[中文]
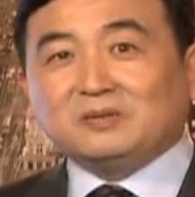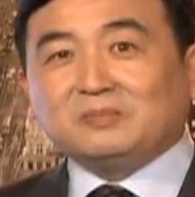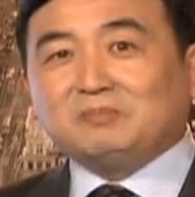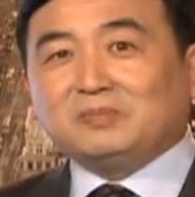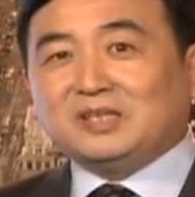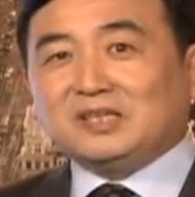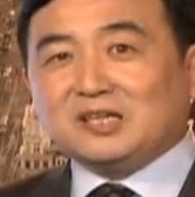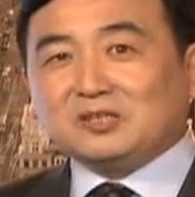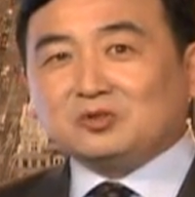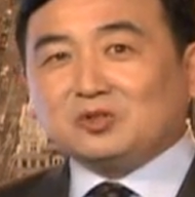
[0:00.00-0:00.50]

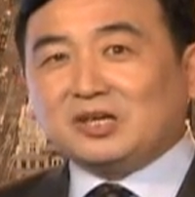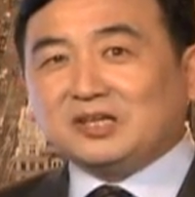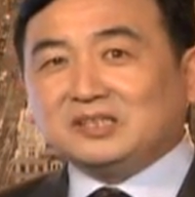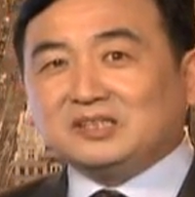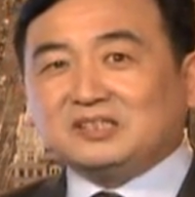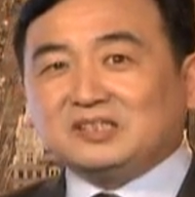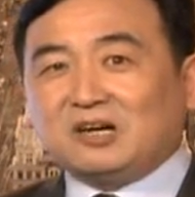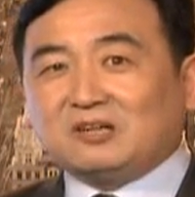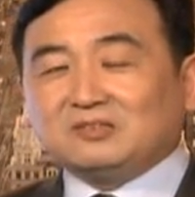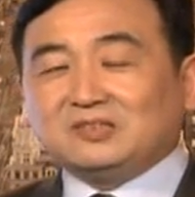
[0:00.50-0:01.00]
比他权力
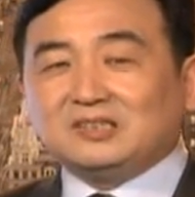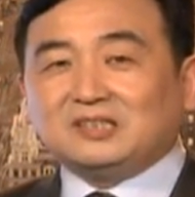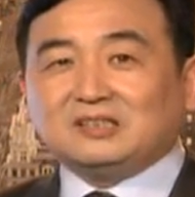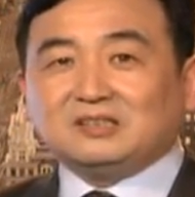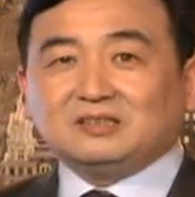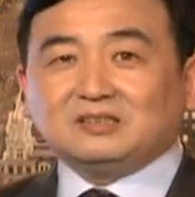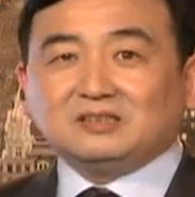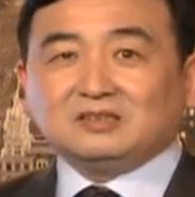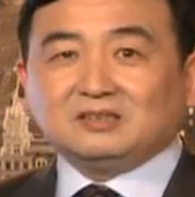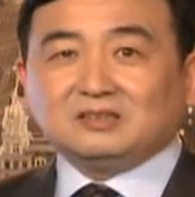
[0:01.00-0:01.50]
小的人，
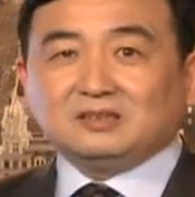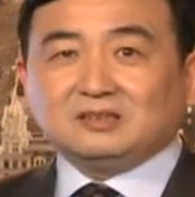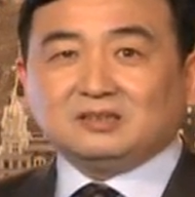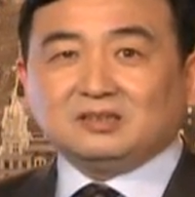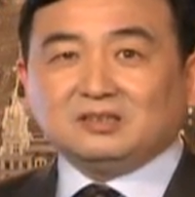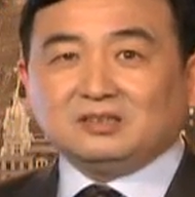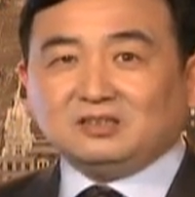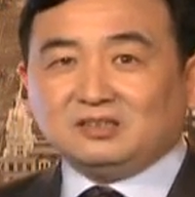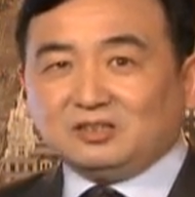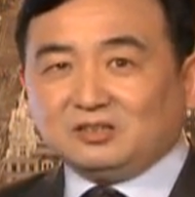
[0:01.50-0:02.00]

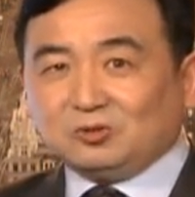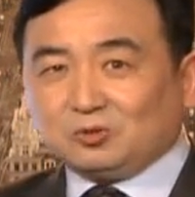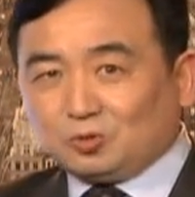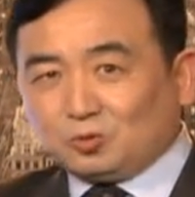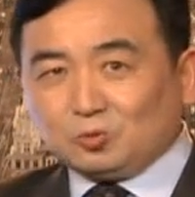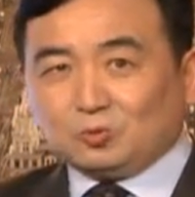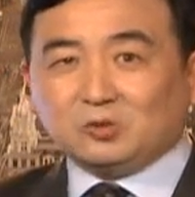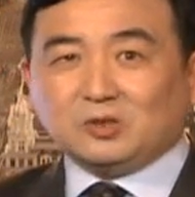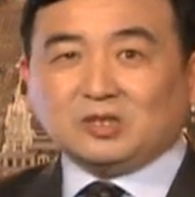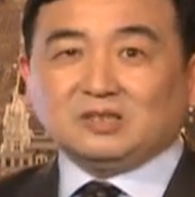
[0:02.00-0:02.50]
这就是
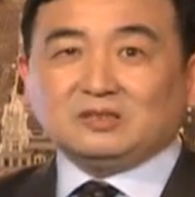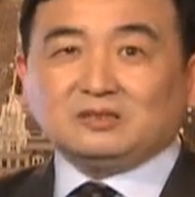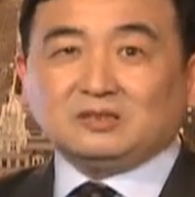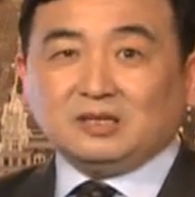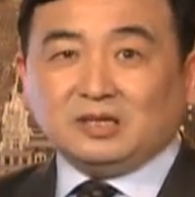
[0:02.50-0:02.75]
中国人。